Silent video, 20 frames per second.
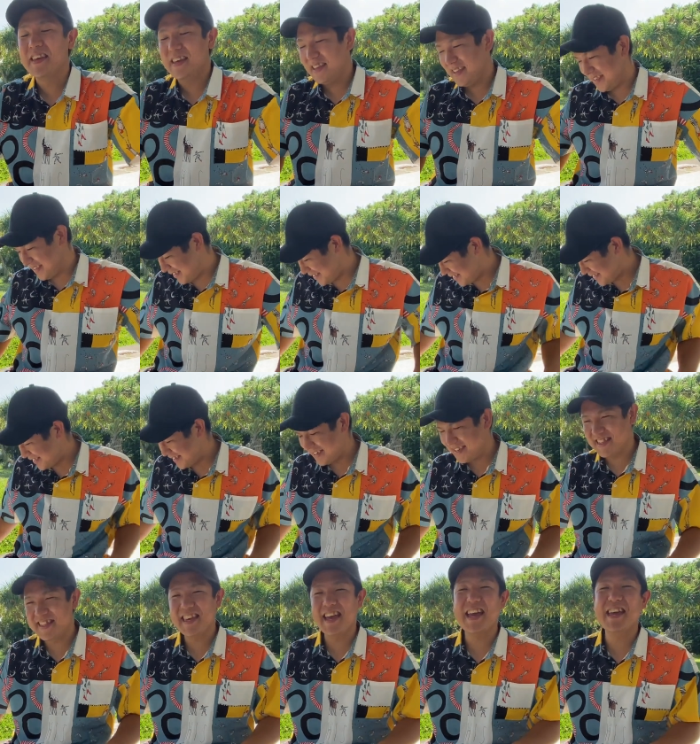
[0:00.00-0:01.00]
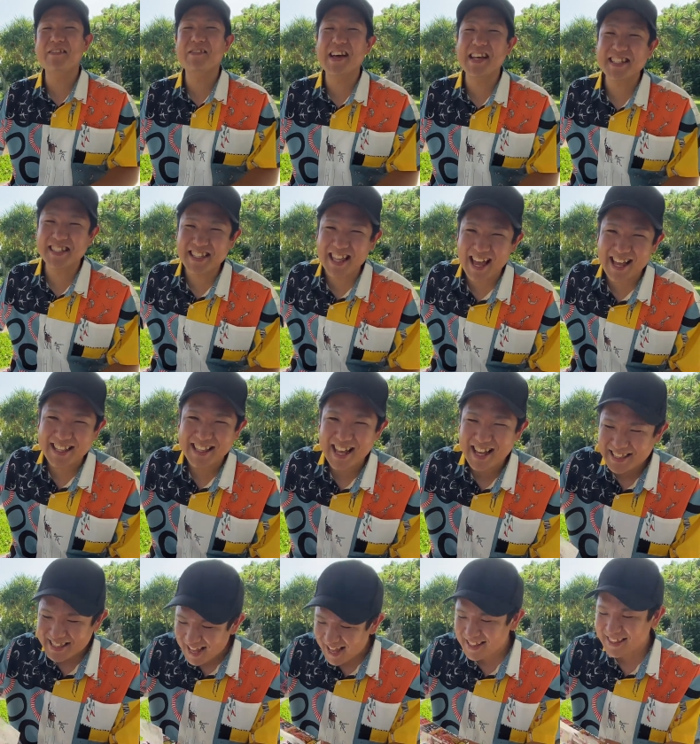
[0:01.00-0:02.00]
なんとちゃいました。な
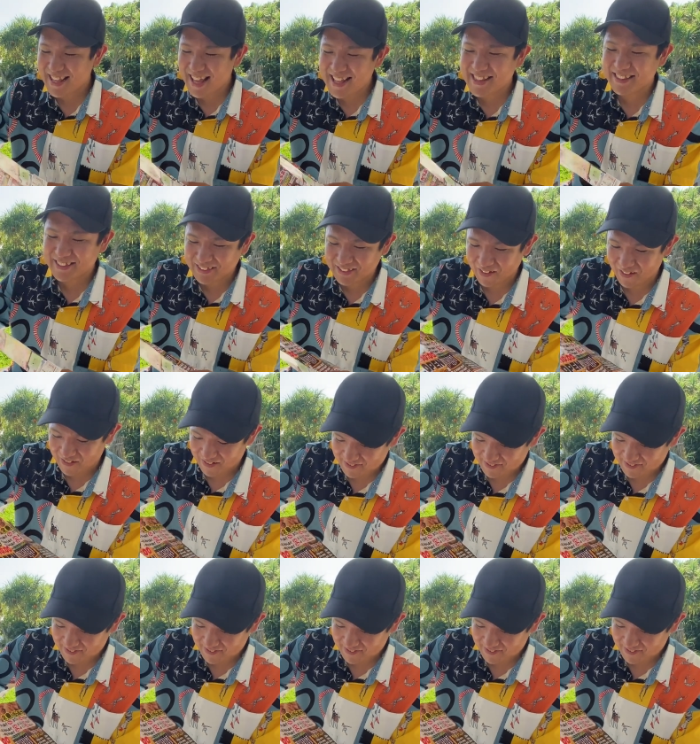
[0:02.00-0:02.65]
ななんと